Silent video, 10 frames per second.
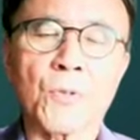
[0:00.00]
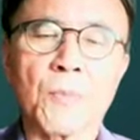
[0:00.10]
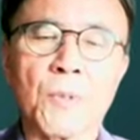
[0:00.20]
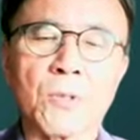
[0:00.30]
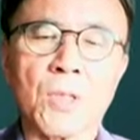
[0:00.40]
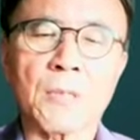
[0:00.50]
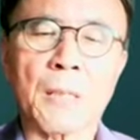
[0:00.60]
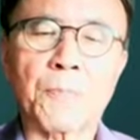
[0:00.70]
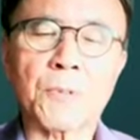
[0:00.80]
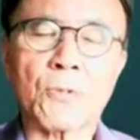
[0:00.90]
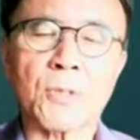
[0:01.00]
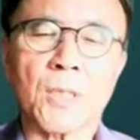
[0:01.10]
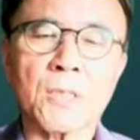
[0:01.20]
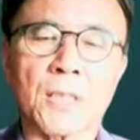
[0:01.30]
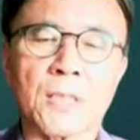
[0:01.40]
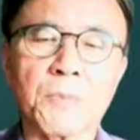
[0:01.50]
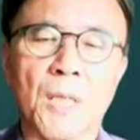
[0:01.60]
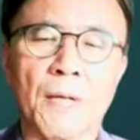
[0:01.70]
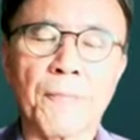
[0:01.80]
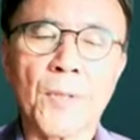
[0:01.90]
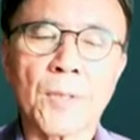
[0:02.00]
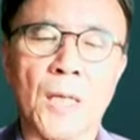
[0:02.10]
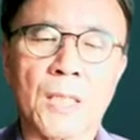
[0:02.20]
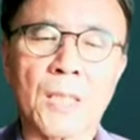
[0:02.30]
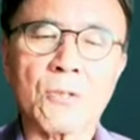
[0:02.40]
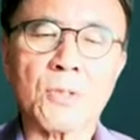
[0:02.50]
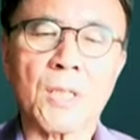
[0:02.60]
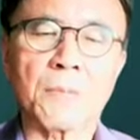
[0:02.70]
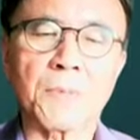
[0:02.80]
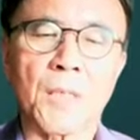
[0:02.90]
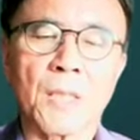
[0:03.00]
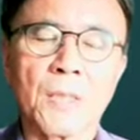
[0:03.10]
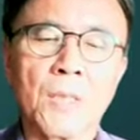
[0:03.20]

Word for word: 그게 뭐 어떻게 나쁘다고 생각하지 않습니다. 당연하다고 생각합니다.